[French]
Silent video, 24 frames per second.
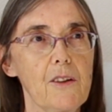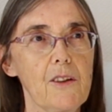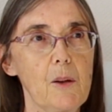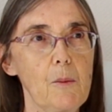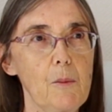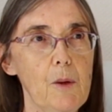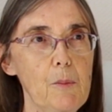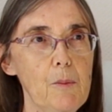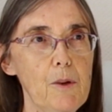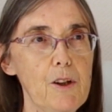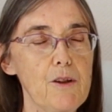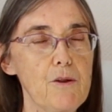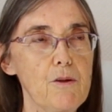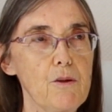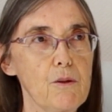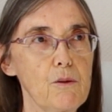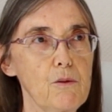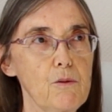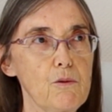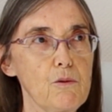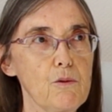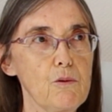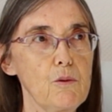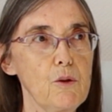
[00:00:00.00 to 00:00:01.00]
ça m'impressionne
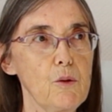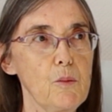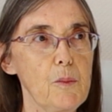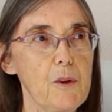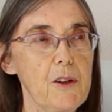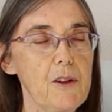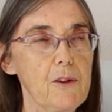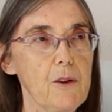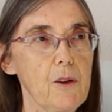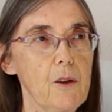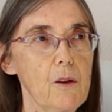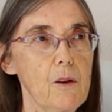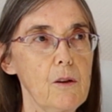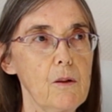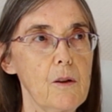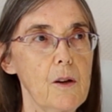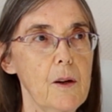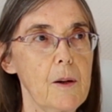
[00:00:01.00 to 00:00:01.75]
toujours parce que